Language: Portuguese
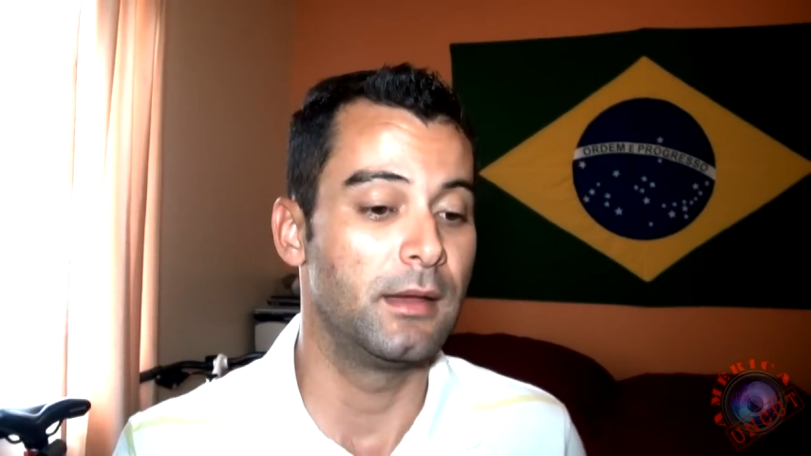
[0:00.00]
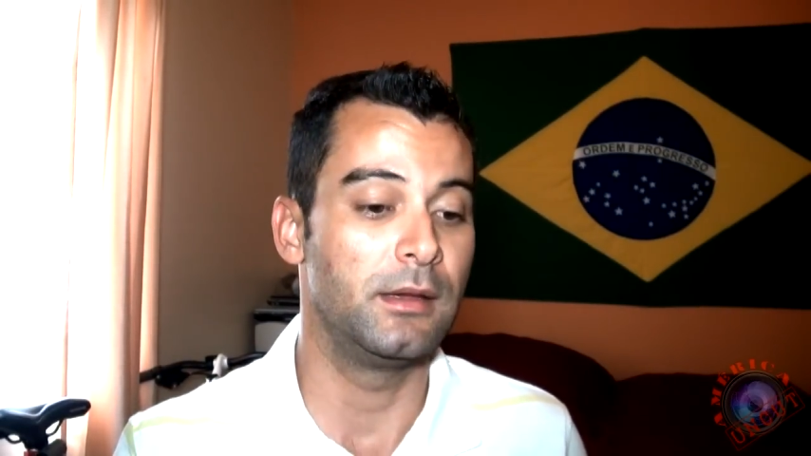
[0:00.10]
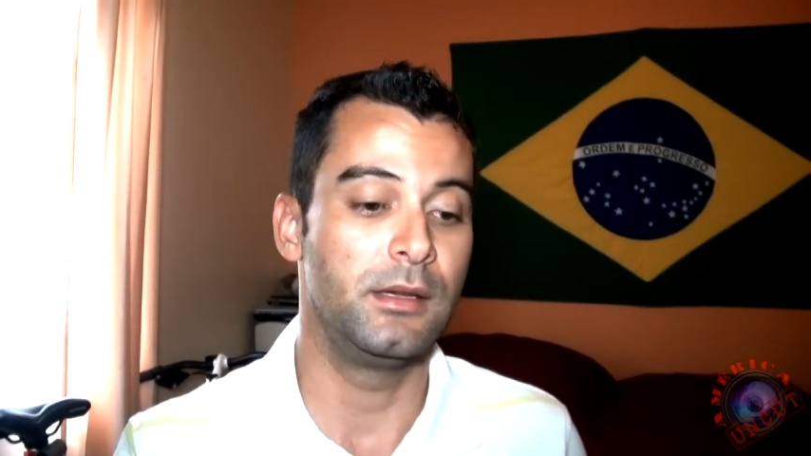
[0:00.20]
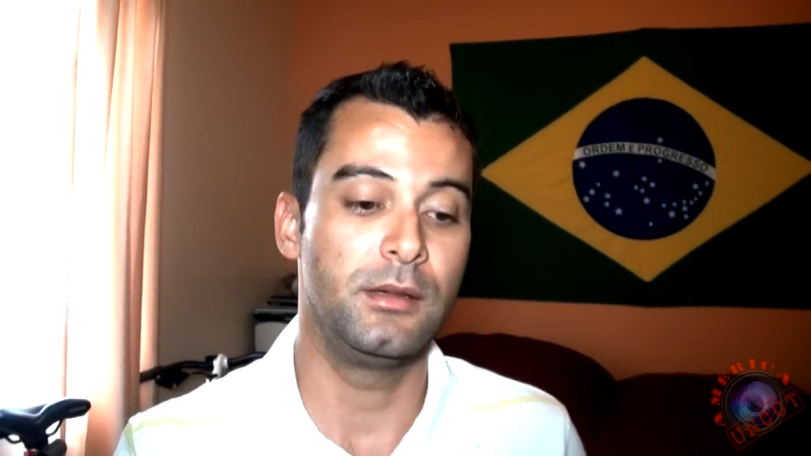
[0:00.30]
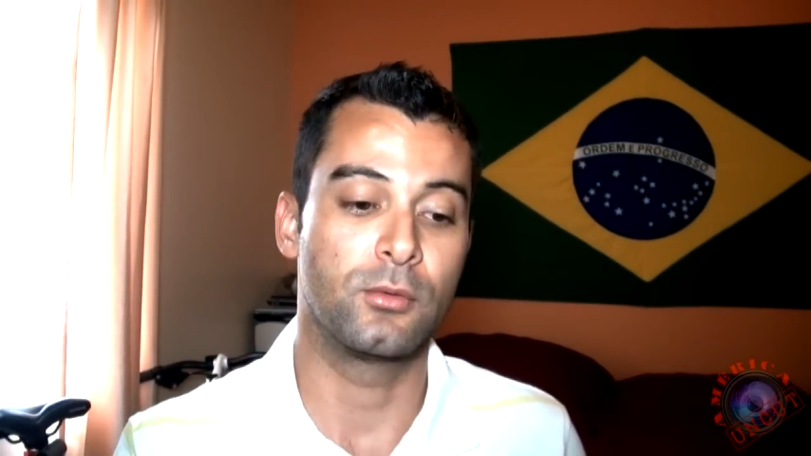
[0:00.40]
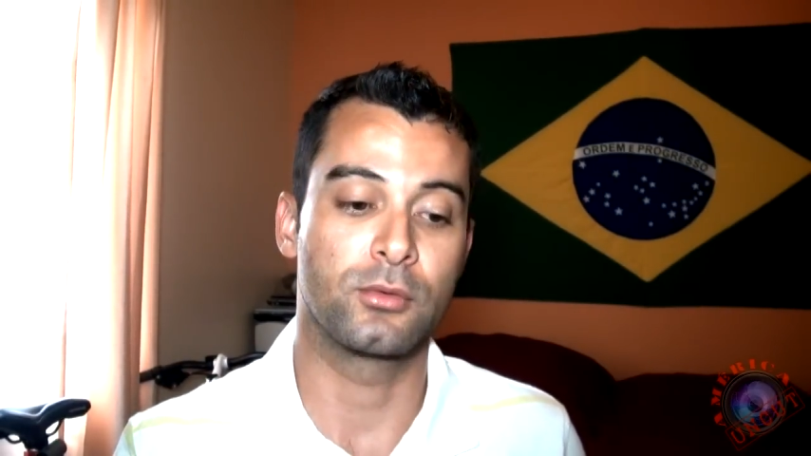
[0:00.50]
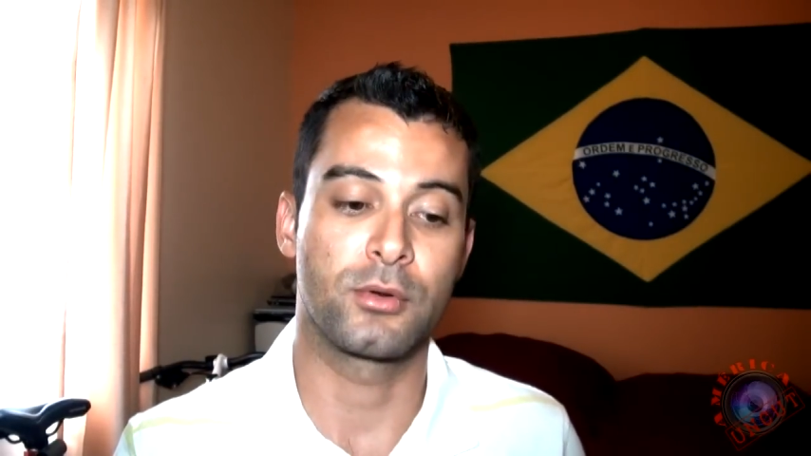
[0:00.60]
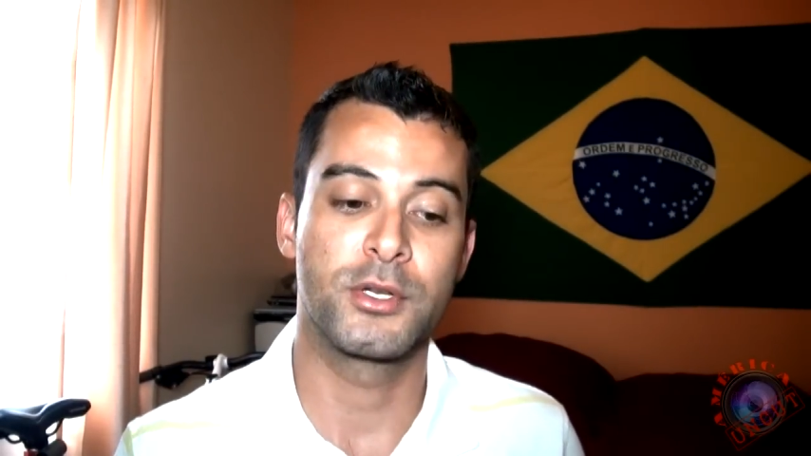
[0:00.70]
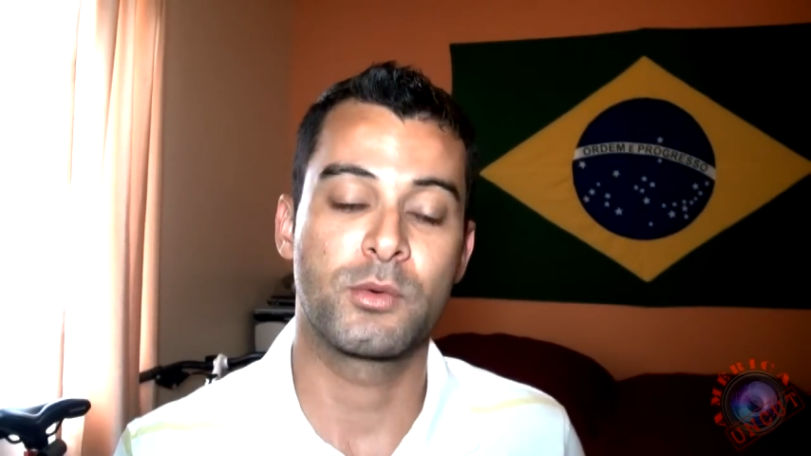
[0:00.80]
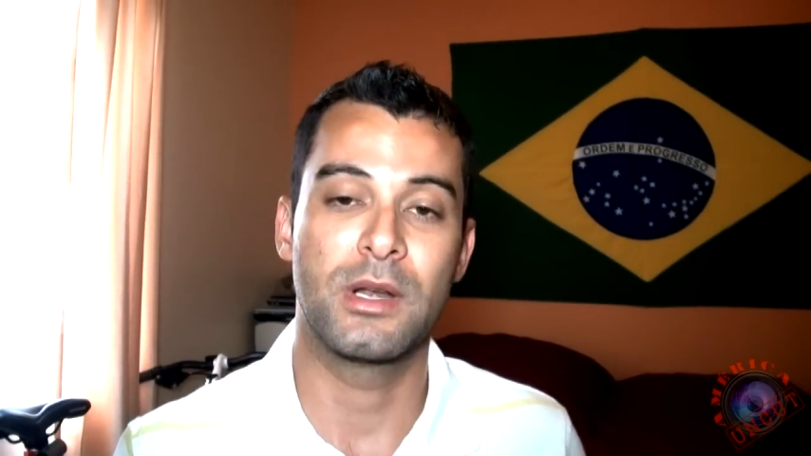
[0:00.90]
e o
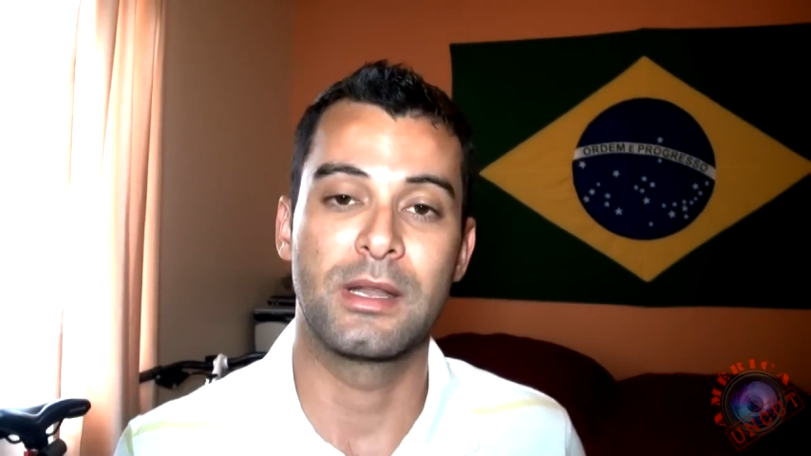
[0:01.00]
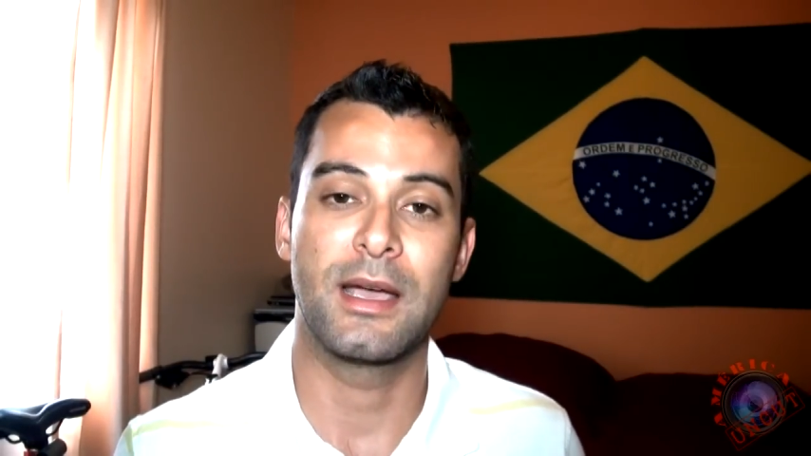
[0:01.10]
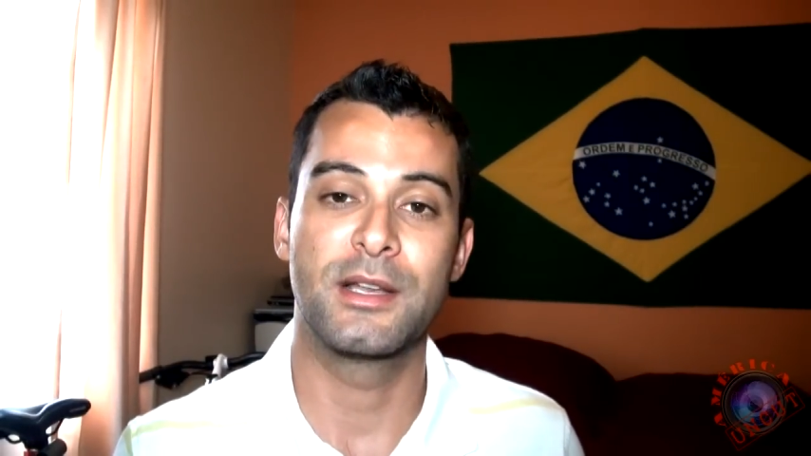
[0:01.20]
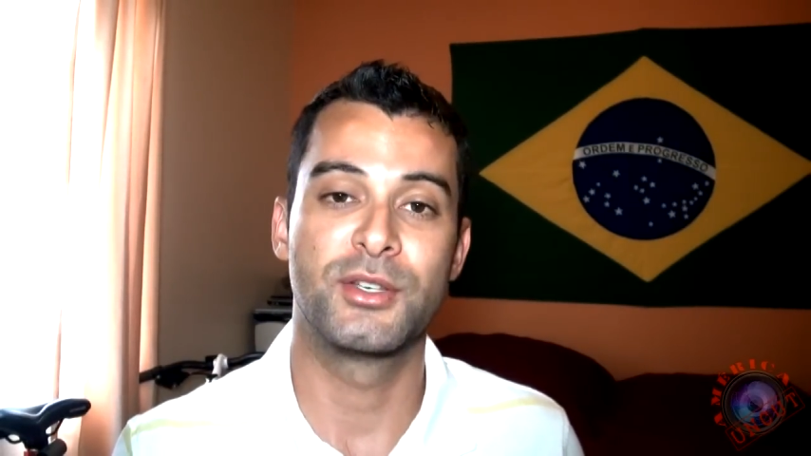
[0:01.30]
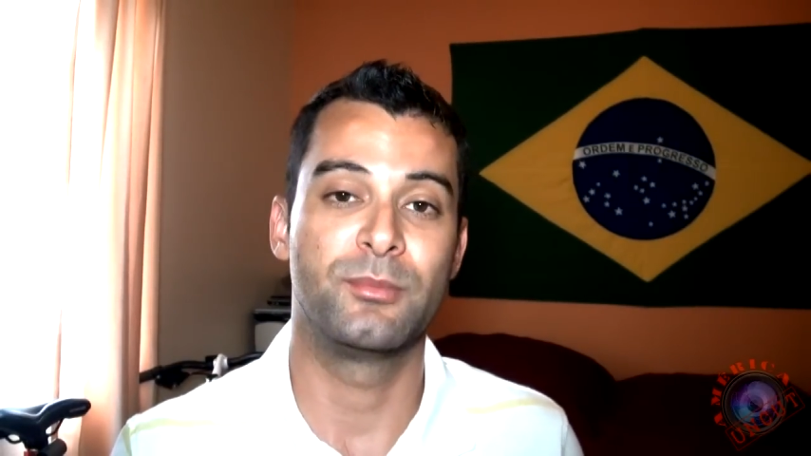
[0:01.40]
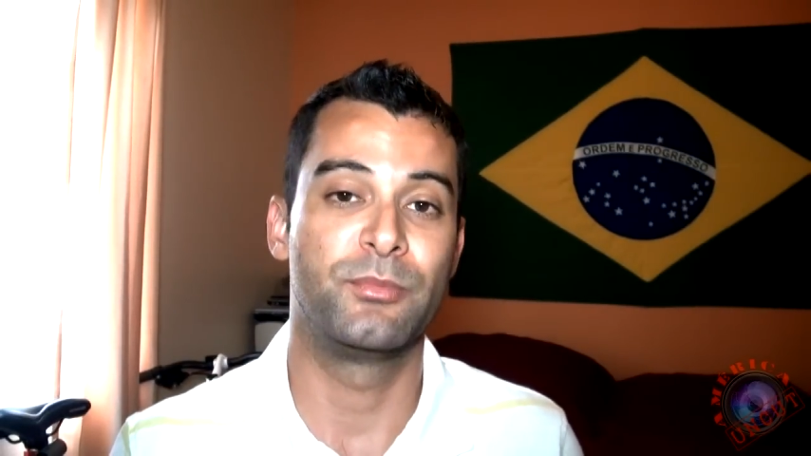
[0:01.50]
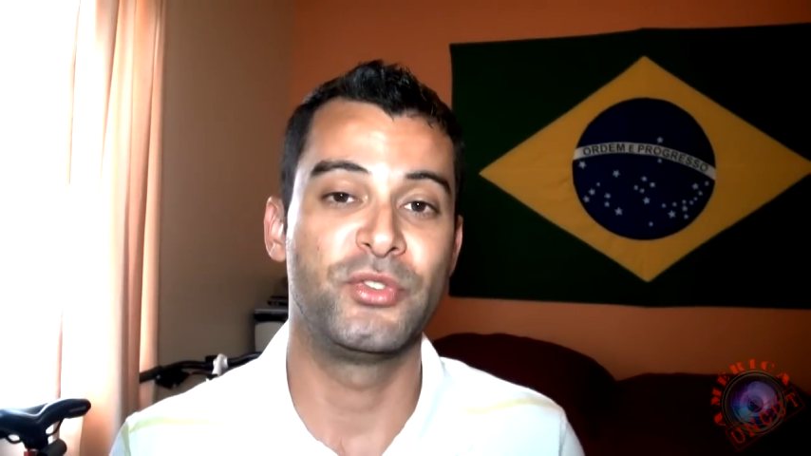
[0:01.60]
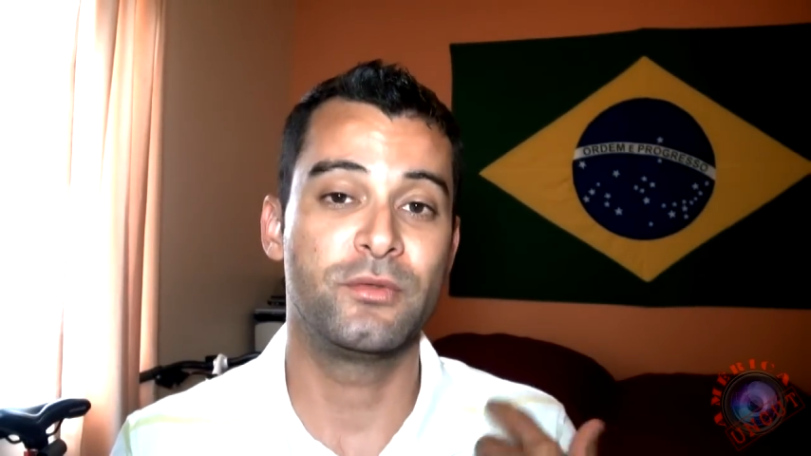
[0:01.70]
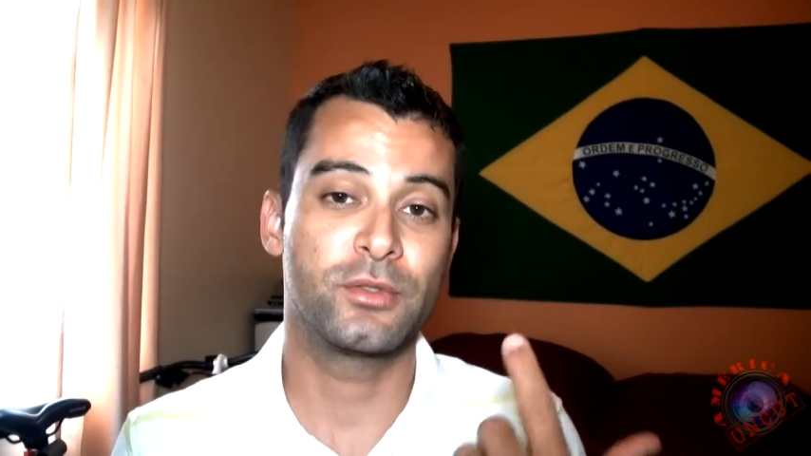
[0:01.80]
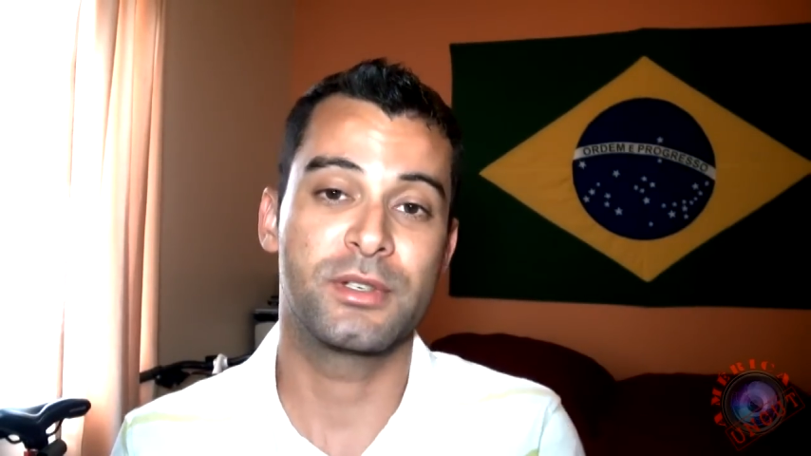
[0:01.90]
controle de qualidade
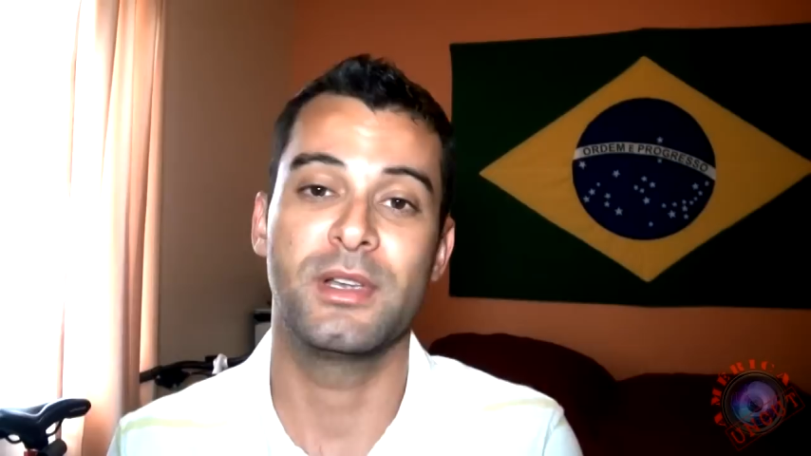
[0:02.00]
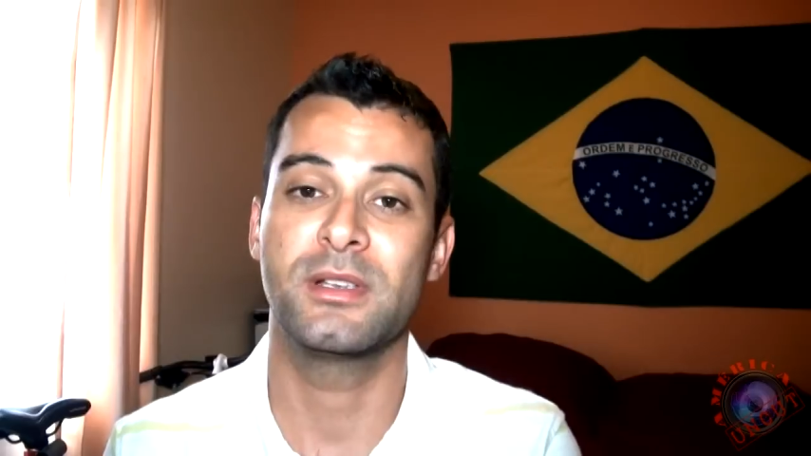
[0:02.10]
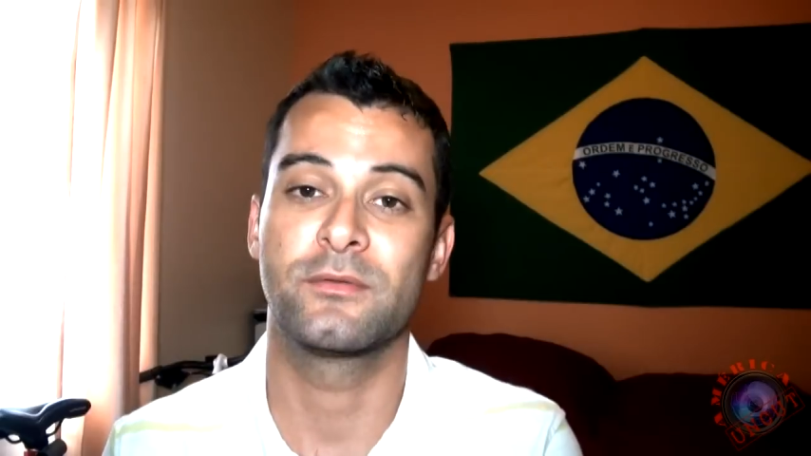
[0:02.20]
de vocês,